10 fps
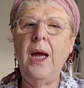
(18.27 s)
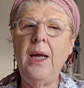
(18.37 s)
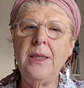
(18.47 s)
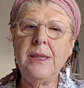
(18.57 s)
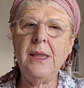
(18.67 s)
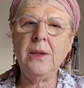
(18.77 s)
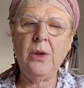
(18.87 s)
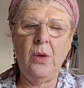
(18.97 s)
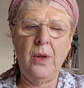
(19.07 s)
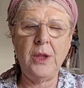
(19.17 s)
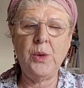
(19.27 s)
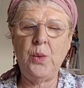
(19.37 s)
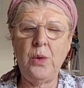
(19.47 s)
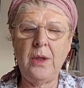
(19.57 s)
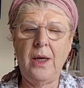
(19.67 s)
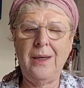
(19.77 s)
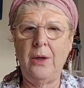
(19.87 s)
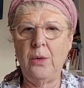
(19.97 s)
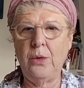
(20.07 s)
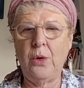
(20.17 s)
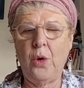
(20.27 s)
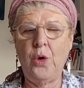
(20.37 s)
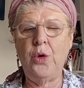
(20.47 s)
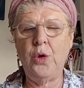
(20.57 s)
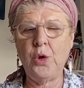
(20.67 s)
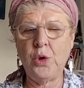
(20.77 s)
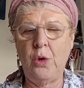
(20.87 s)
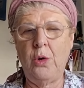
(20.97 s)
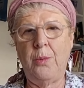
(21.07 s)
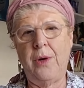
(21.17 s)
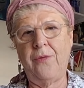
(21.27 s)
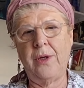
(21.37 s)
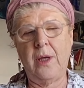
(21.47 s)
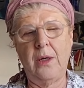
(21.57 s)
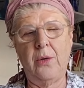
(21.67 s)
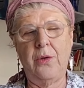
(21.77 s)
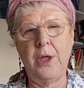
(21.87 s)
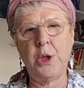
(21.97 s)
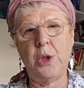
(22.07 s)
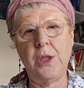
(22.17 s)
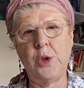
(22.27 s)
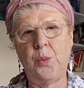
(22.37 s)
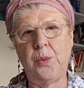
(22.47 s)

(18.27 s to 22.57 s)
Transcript: El incesto es un ultraje al otro, no solo por afectar los derechos de